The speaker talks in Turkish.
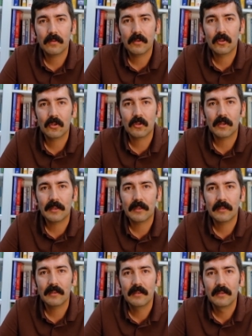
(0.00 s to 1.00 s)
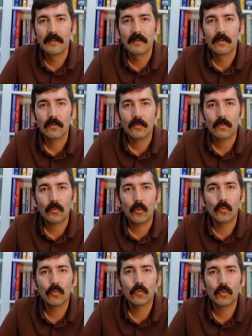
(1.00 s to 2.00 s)
açıkçası
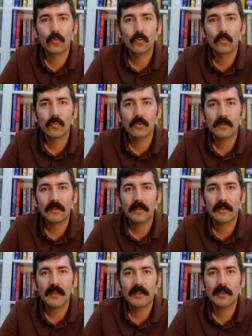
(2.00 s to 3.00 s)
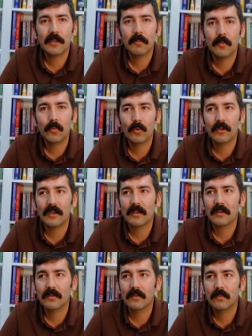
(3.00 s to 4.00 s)
konut sorununu tek sebep
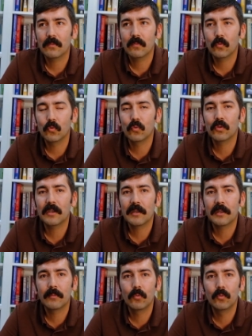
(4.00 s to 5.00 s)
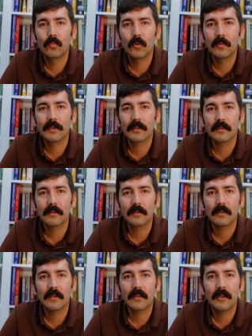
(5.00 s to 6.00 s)
olarak ucuz arsa bulunmaması
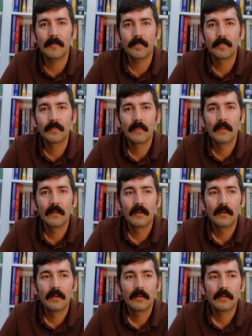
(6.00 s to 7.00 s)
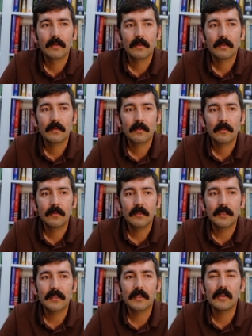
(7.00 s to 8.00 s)
ya da
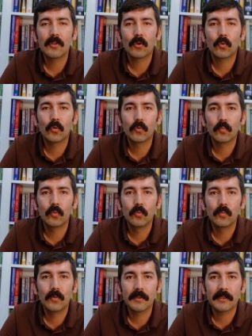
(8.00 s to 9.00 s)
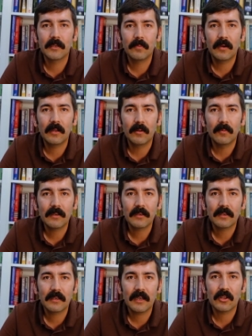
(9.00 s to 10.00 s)
yeterince konut bulunmamasına bağlamak
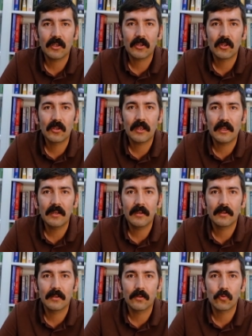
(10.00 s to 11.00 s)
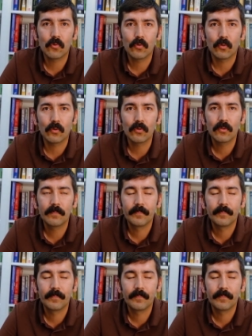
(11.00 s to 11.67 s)
gerçekçi değil diye düşünüyoruz.